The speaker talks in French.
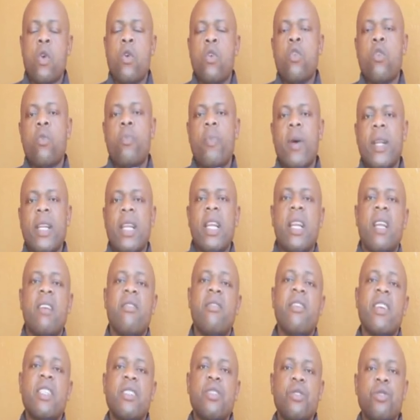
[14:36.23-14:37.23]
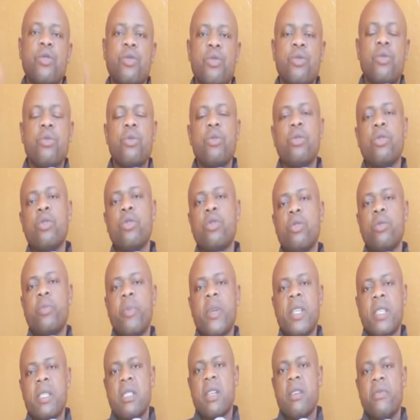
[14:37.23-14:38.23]
ou pendant l'investiture du
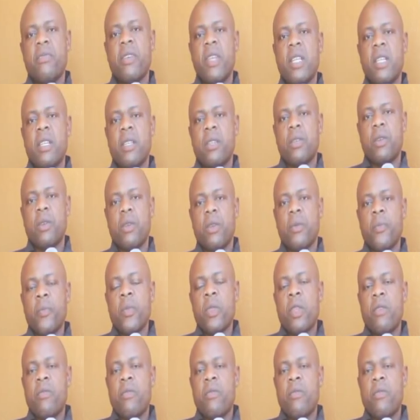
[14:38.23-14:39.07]
président Félix, euh,